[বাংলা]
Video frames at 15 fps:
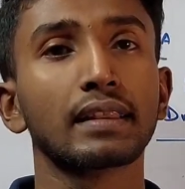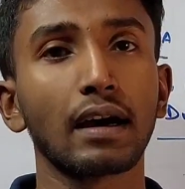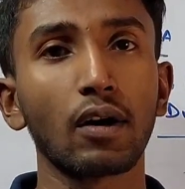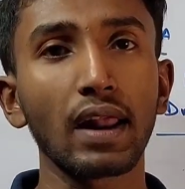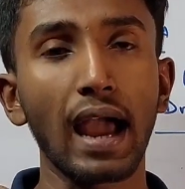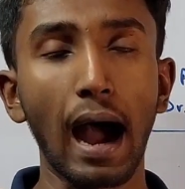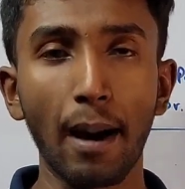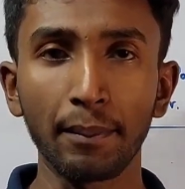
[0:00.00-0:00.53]

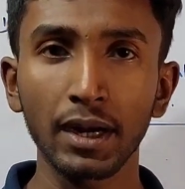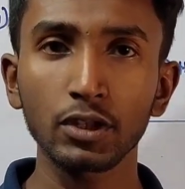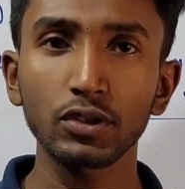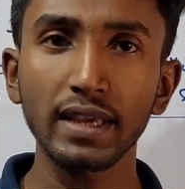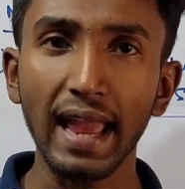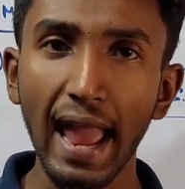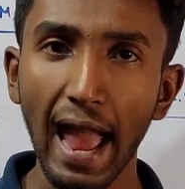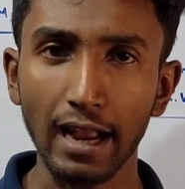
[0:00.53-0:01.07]
তাহলে আমরা
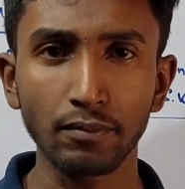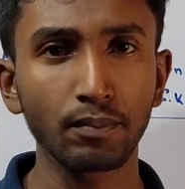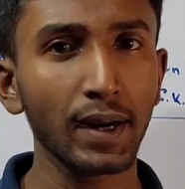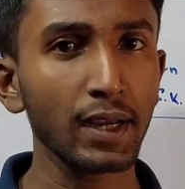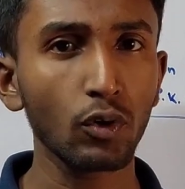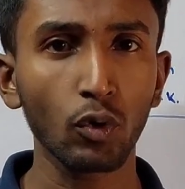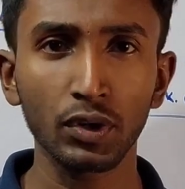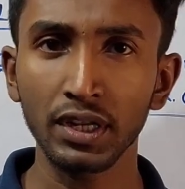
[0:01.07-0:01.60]
যদি
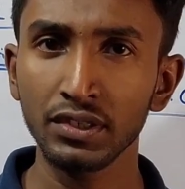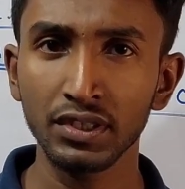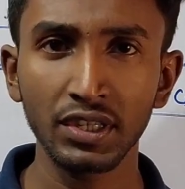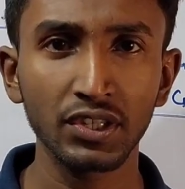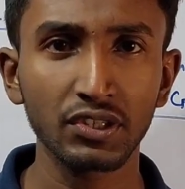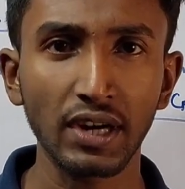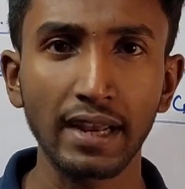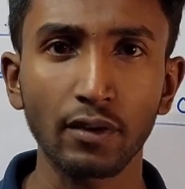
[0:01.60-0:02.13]
একবারে কঠিন
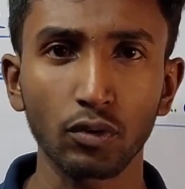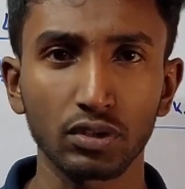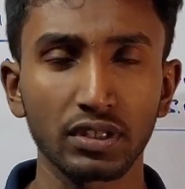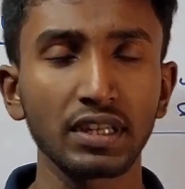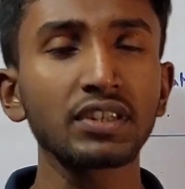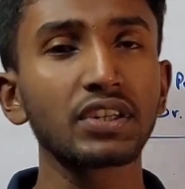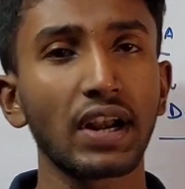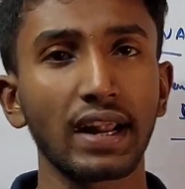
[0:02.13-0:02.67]
জিনিস ট্রাই করতে
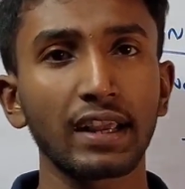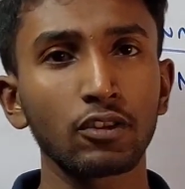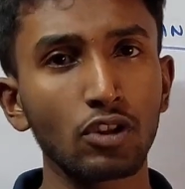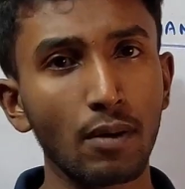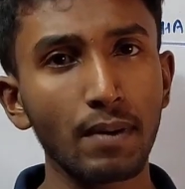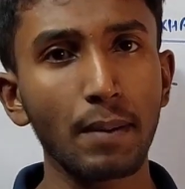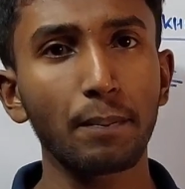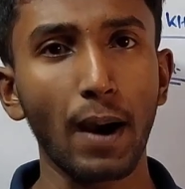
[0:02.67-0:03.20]
নিই সেটা
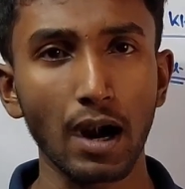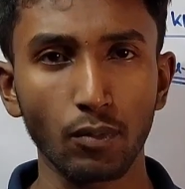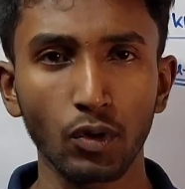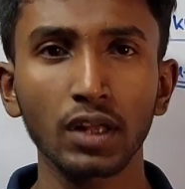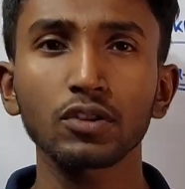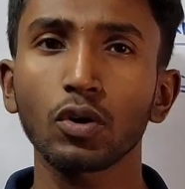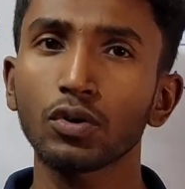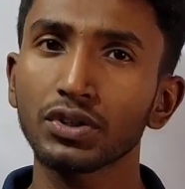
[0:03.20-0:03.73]
কিন্তু আমরা পারবো
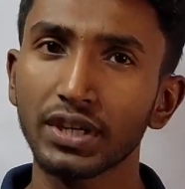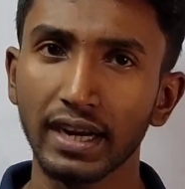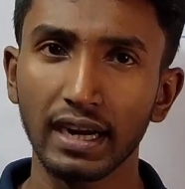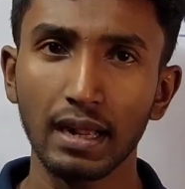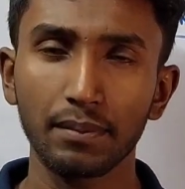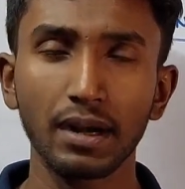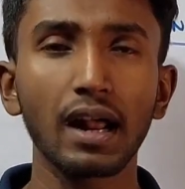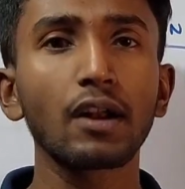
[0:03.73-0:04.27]
না তখন
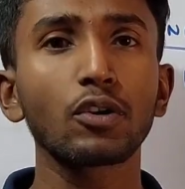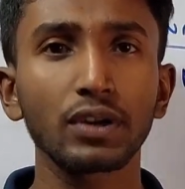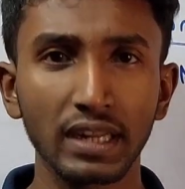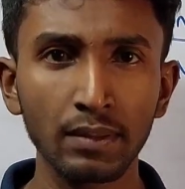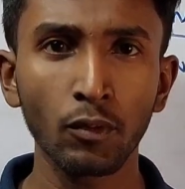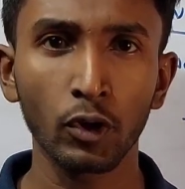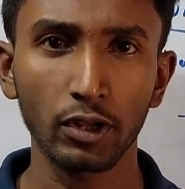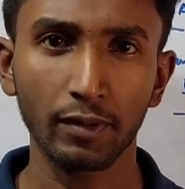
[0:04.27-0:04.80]
সেখানে আমরা আরও
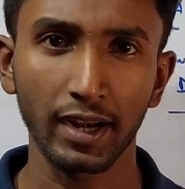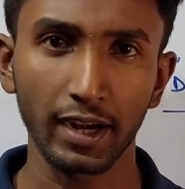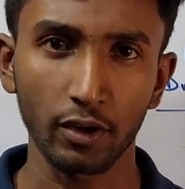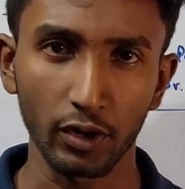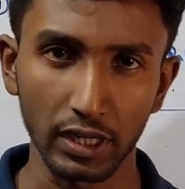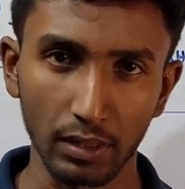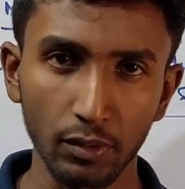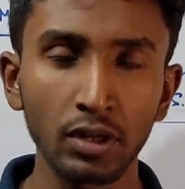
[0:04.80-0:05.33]
ডিমোটিভেটেড
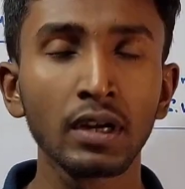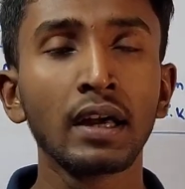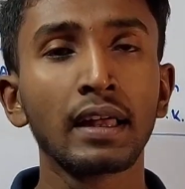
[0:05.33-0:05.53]
হয়ে যাব